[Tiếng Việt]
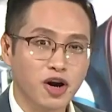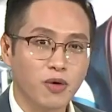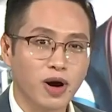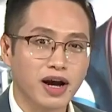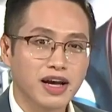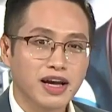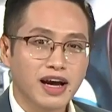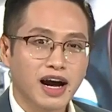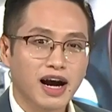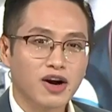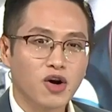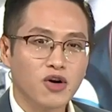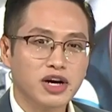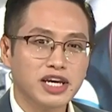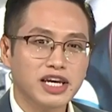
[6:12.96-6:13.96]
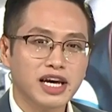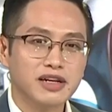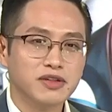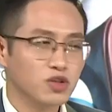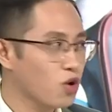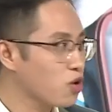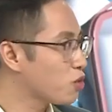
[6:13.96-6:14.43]
nữa đâu ạ. À, có khi
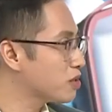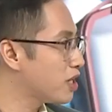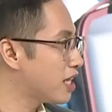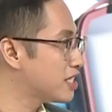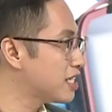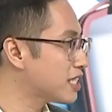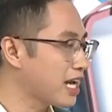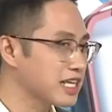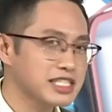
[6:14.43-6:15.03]
à, tôi cũng như là chị